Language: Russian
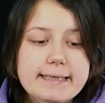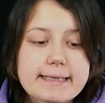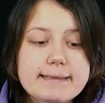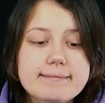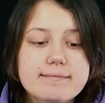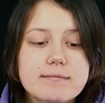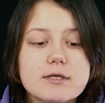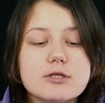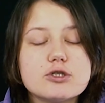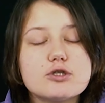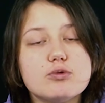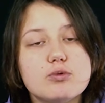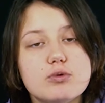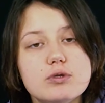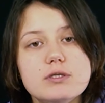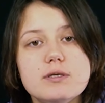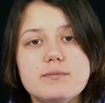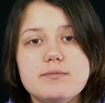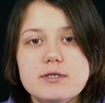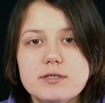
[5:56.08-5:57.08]
И
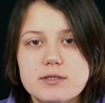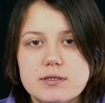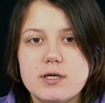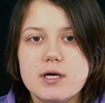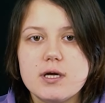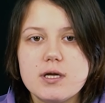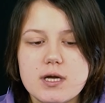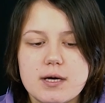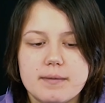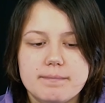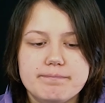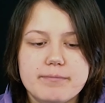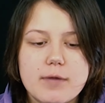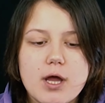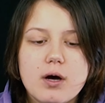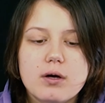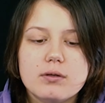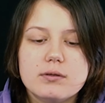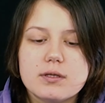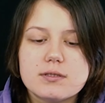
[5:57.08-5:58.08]
нашлось объяснение.
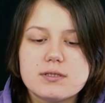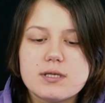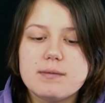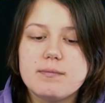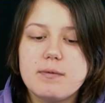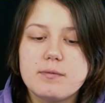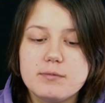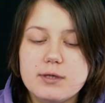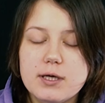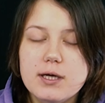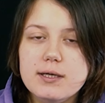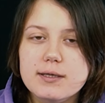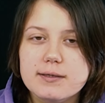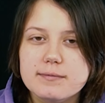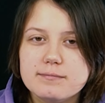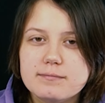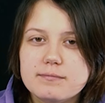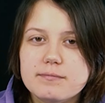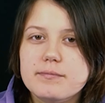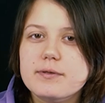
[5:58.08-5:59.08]
На самом
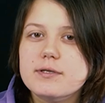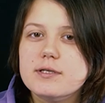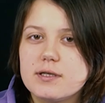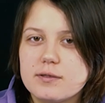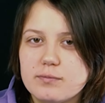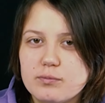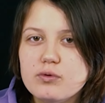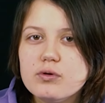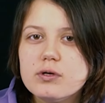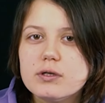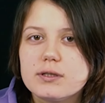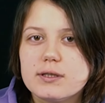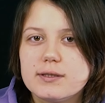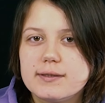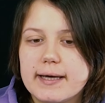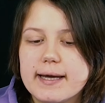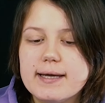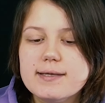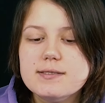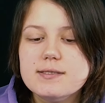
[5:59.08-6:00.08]
деле Петербург – это
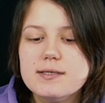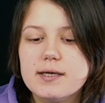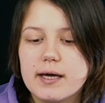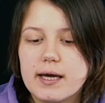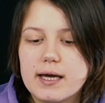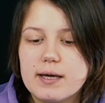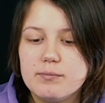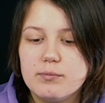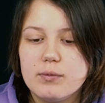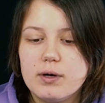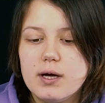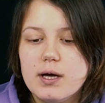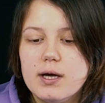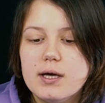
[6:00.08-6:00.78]
Третий Рим,